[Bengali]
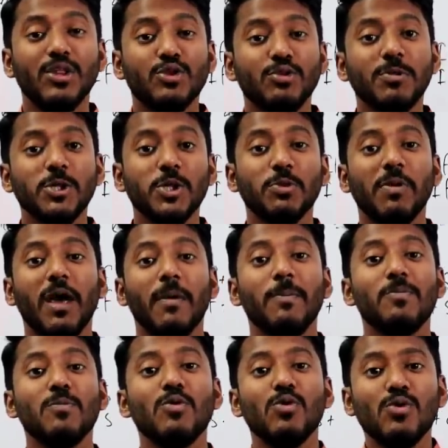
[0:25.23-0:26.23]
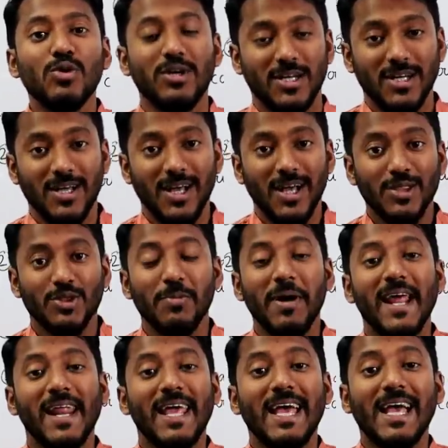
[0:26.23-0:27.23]
তুমি তোমার মুড
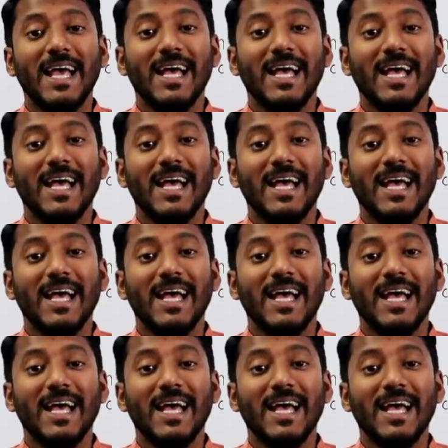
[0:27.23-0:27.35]
তোমার